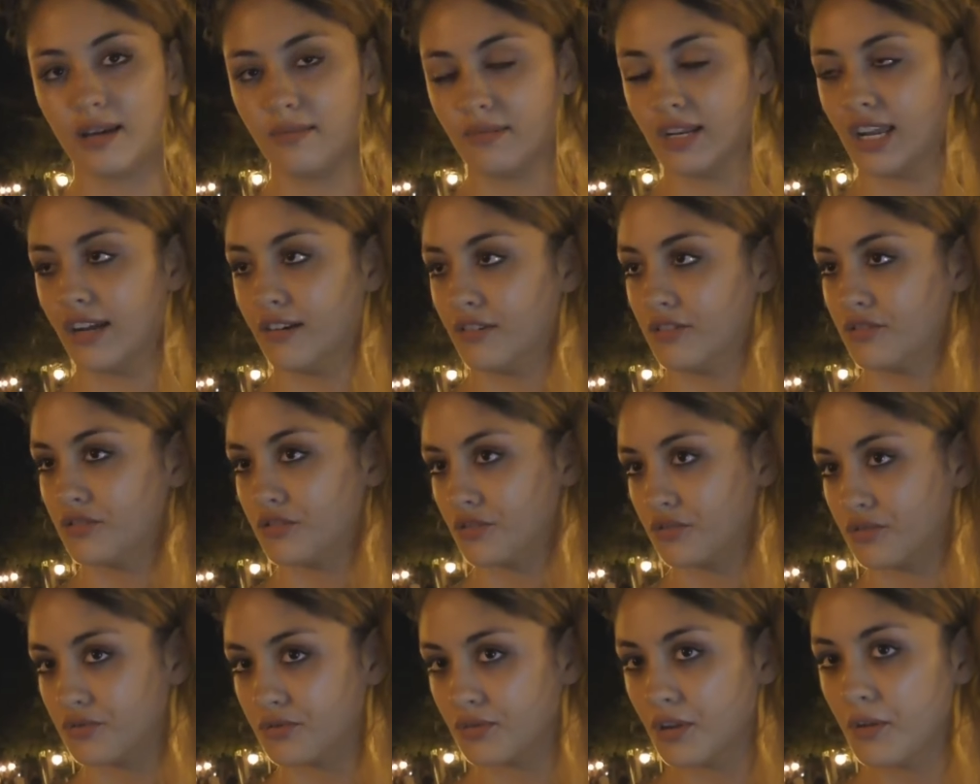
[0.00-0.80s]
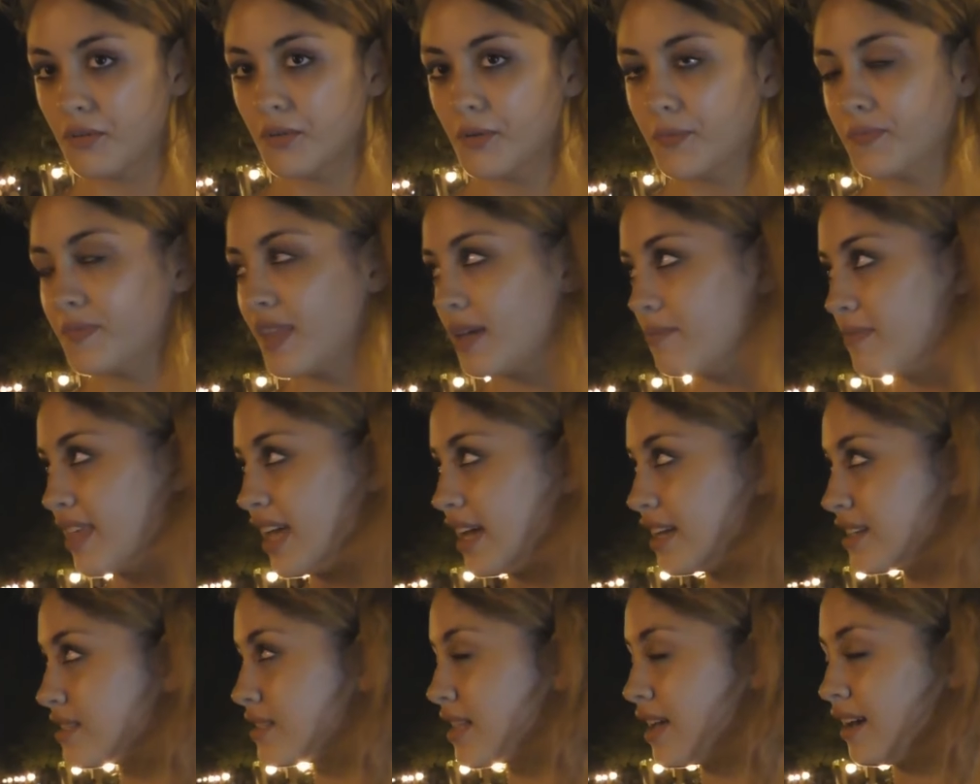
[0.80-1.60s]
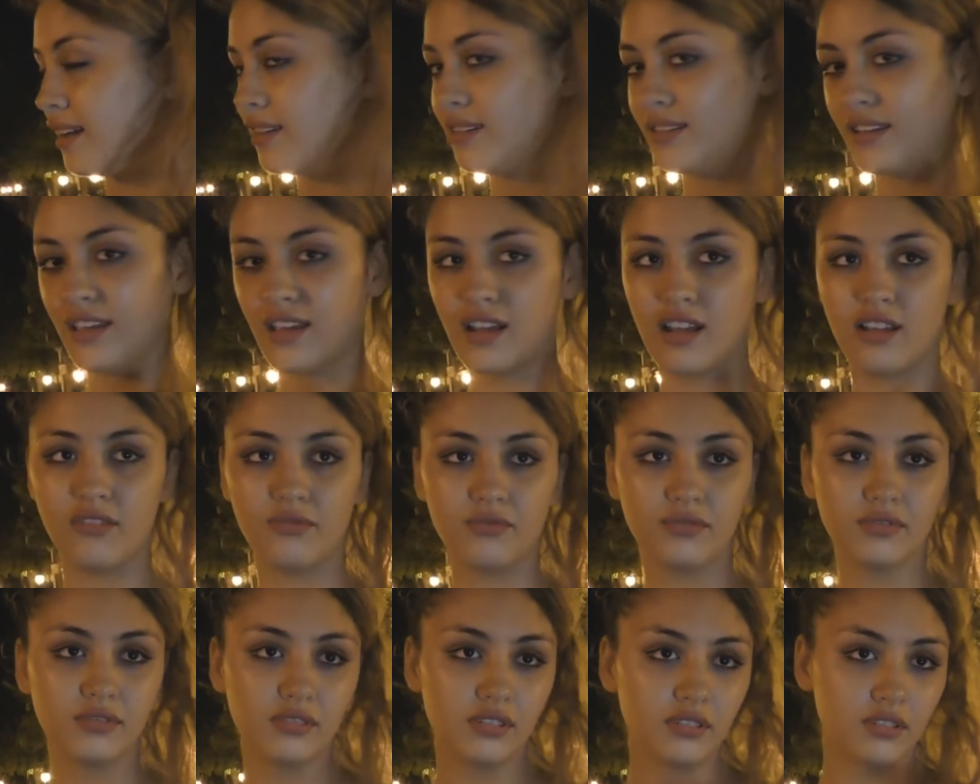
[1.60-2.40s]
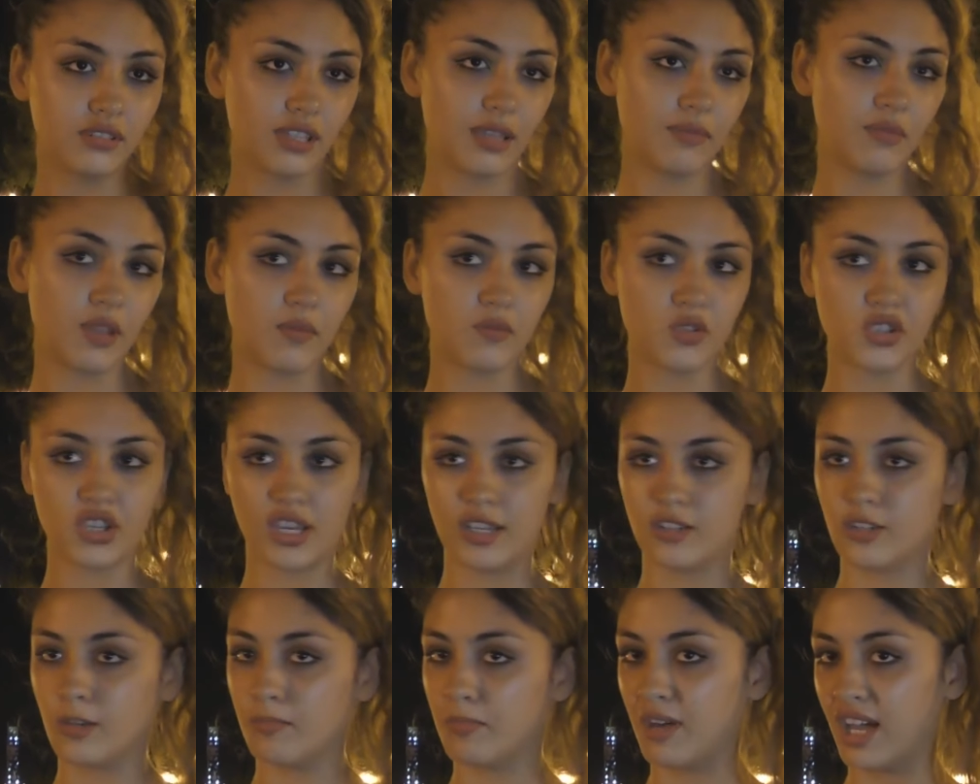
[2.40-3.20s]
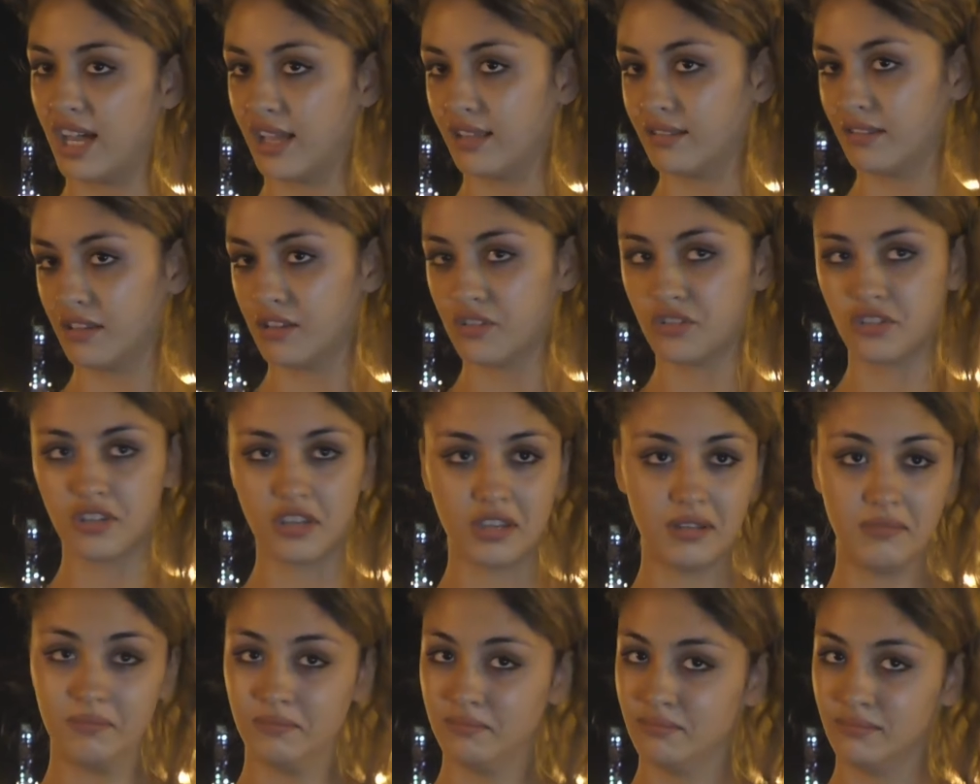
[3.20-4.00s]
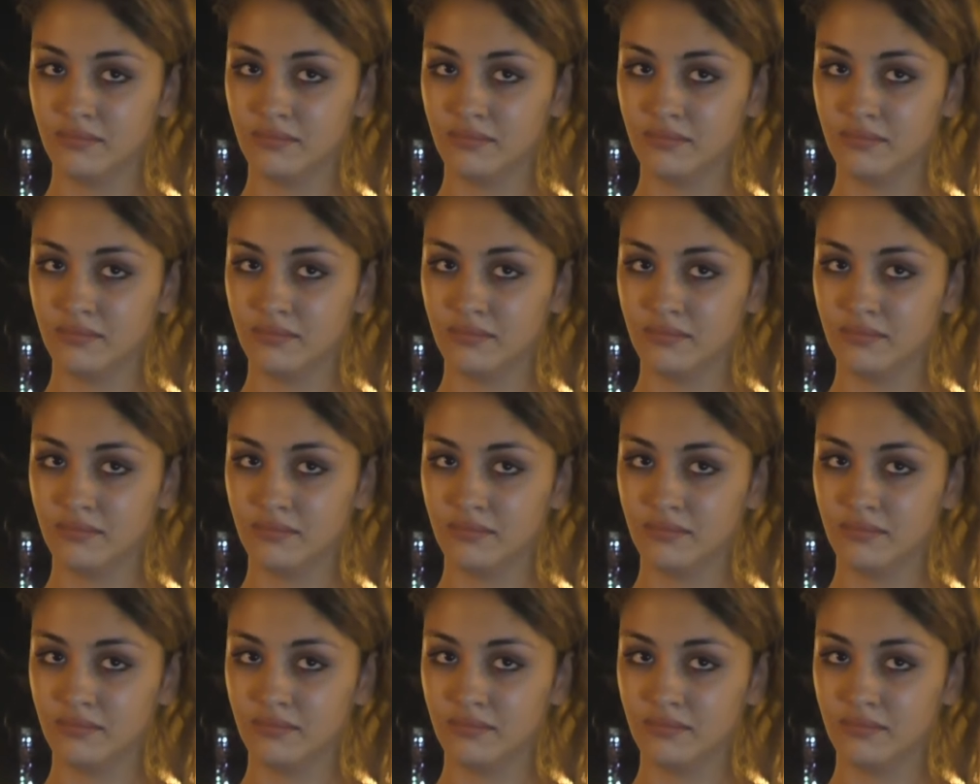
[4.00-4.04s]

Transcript: ما نعرفش شنو تبدا هزة عينيها لفوق وتبدا مش عجبها حتى شيء